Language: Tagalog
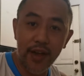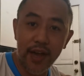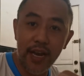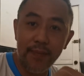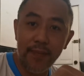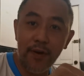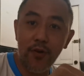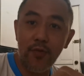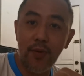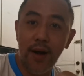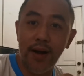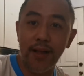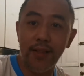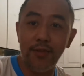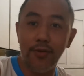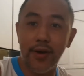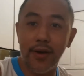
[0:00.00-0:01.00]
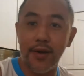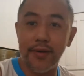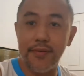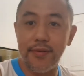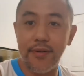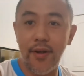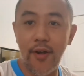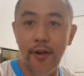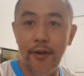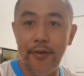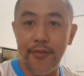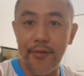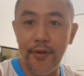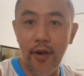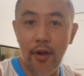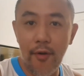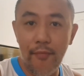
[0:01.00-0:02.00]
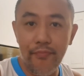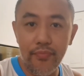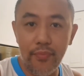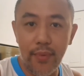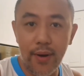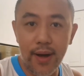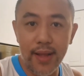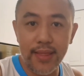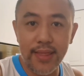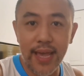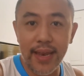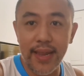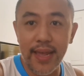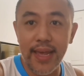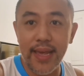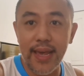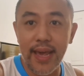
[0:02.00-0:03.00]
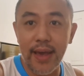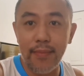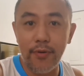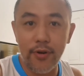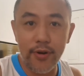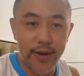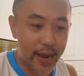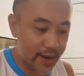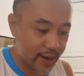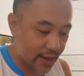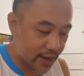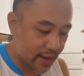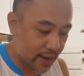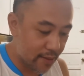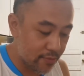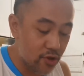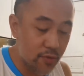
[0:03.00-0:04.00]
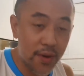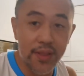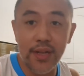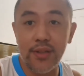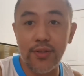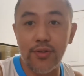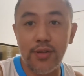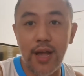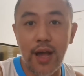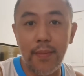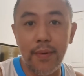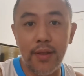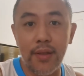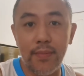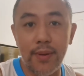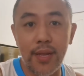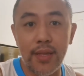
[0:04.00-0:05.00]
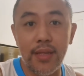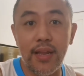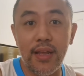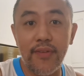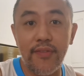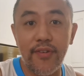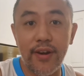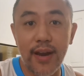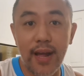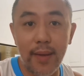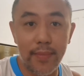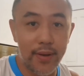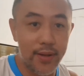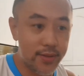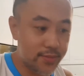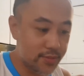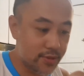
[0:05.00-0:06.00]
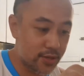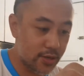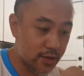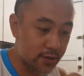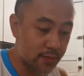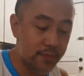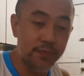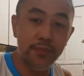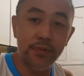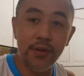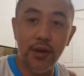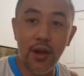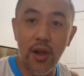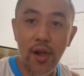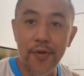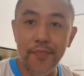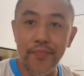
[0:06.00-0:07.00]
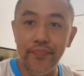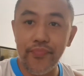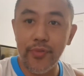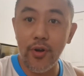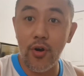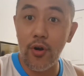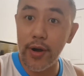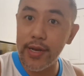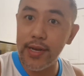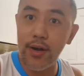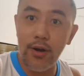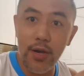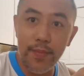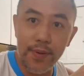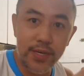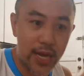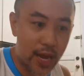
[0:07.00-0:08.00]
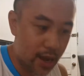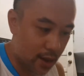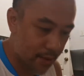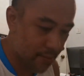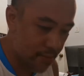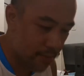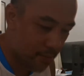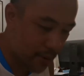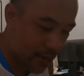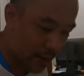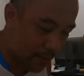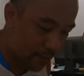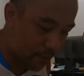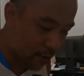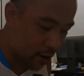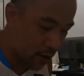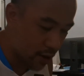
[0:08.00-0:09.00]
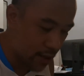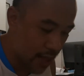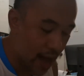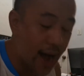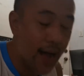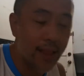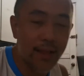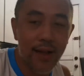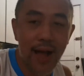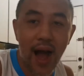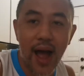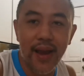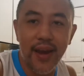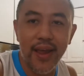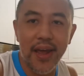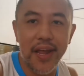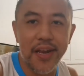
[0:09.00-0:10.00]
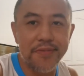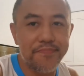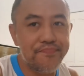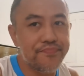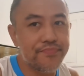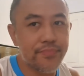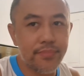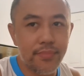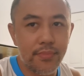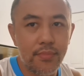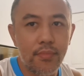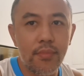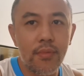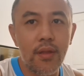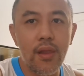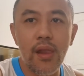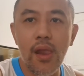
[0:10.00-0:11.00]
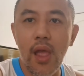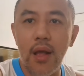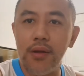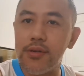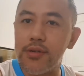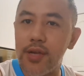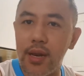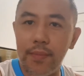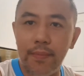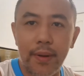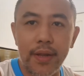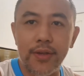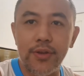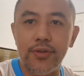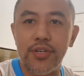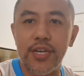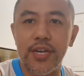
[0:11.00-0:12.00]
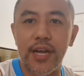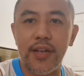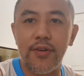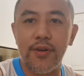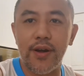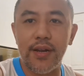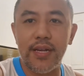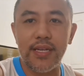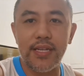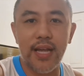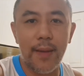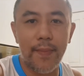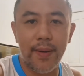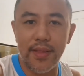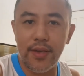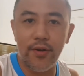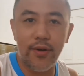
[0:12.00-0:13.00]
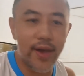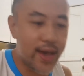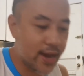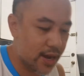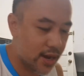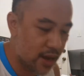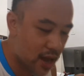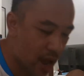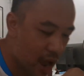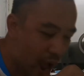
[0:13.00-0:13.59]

Kaya na pang umaga to eh. Mga 10 a.m. or 9 a.m. dumating to sa amin. Pina-deliver namin. So, okay na okay pa siya. Malambot lahat. Kanin. Sarap pa rin yung chicken longganisa, pati yung egg.